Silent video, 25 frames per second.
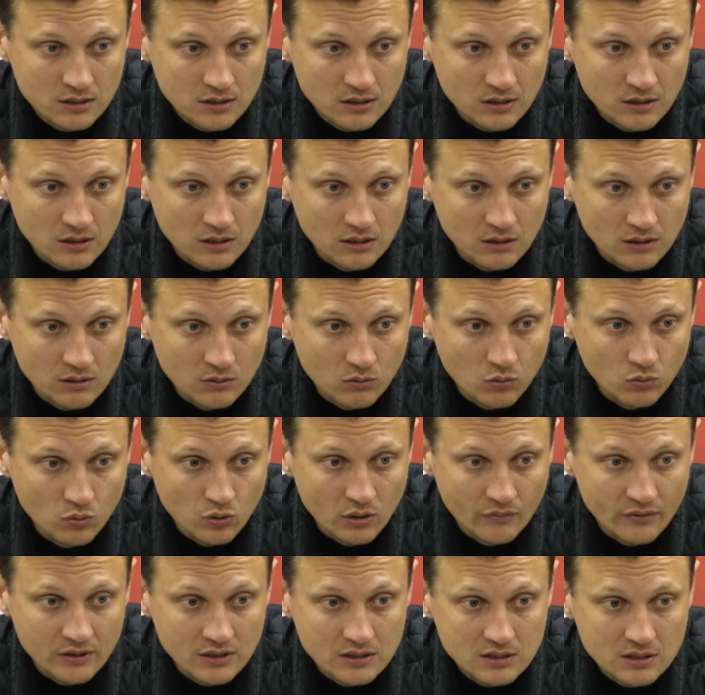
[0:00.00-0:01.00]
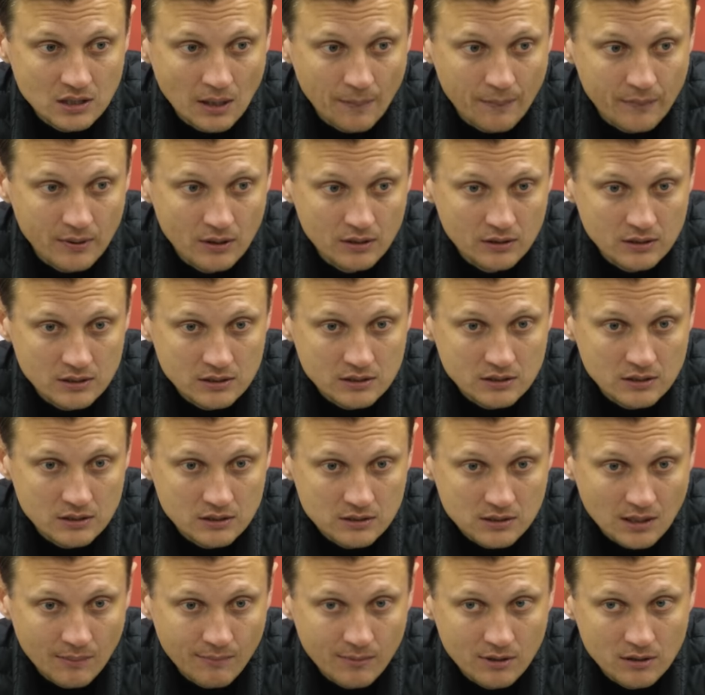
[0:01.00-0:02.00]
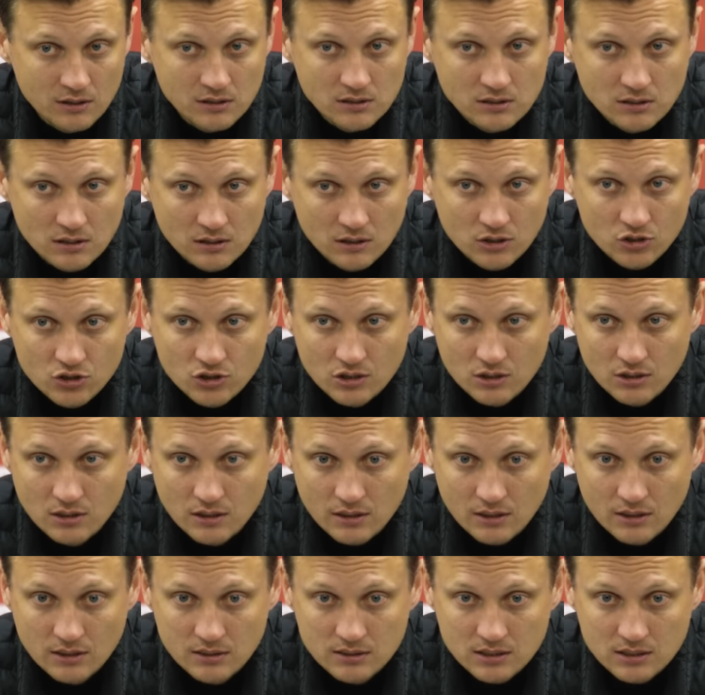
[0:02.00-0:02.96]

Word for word: И уровень стабильности, стабильности нашей игры,